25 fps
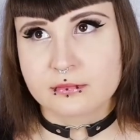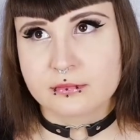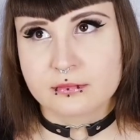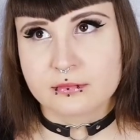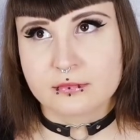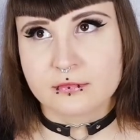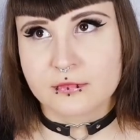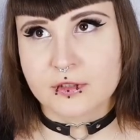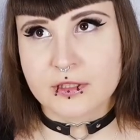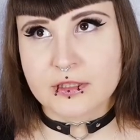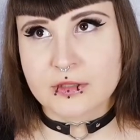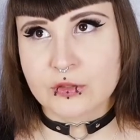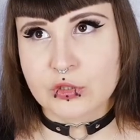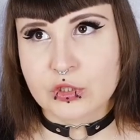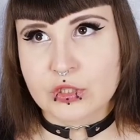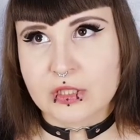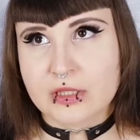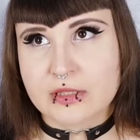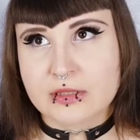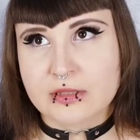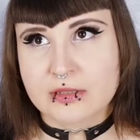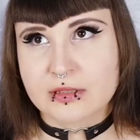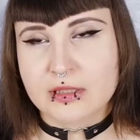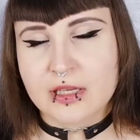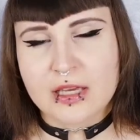Viel zu
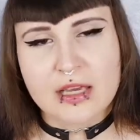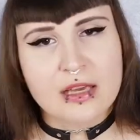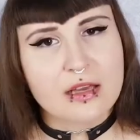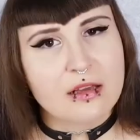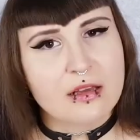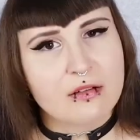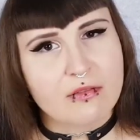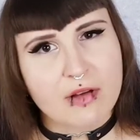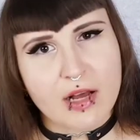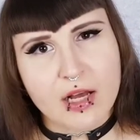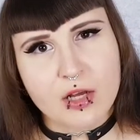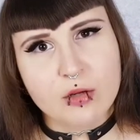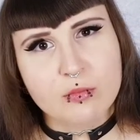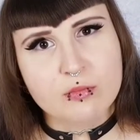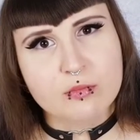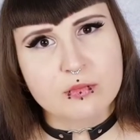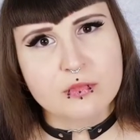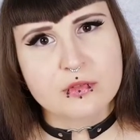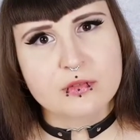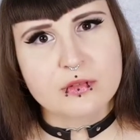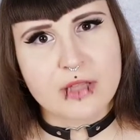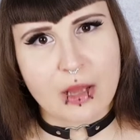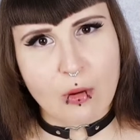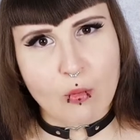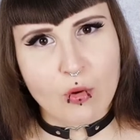stressig. Warum
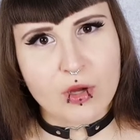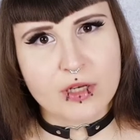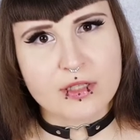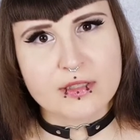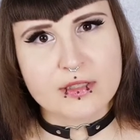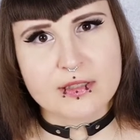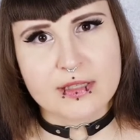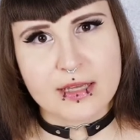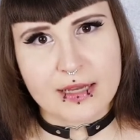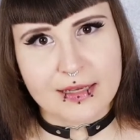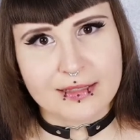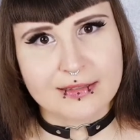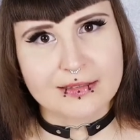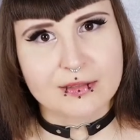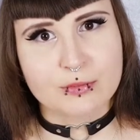dauert es eigentlich